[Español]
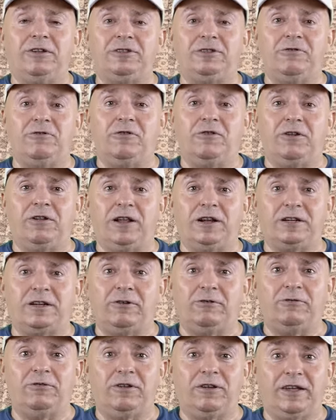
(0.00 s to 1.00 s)
lo dicho, un cordial
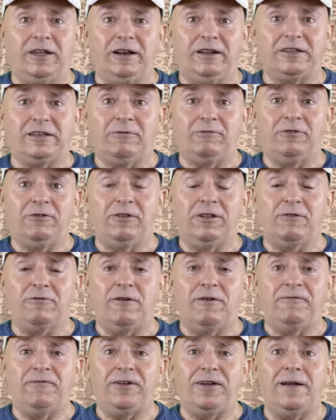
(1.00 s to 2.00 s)
saludo de quien les habló, de
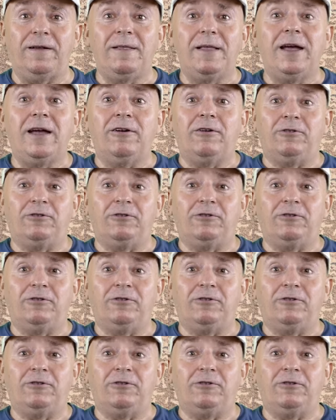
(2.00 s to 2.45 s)
Juanfra.